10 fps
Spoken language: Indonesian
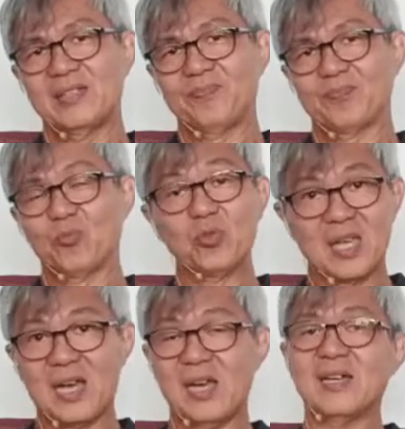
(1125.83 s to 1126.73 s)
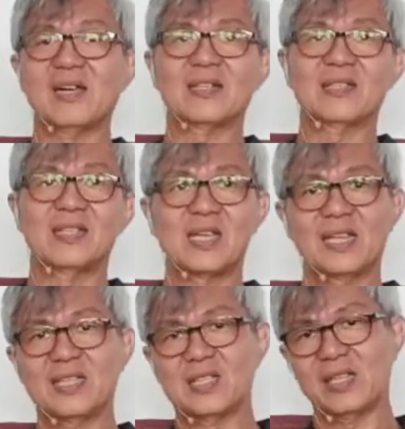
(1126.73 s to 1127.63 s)
mudah karena
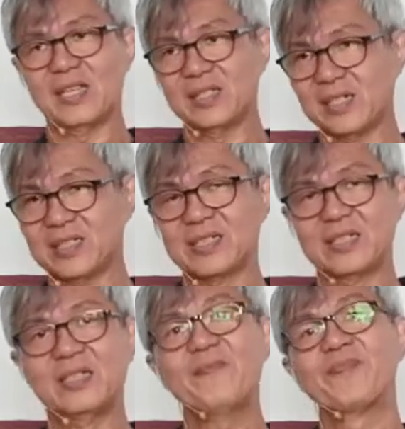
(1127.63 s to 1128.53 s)
jalan-jalannya kecil.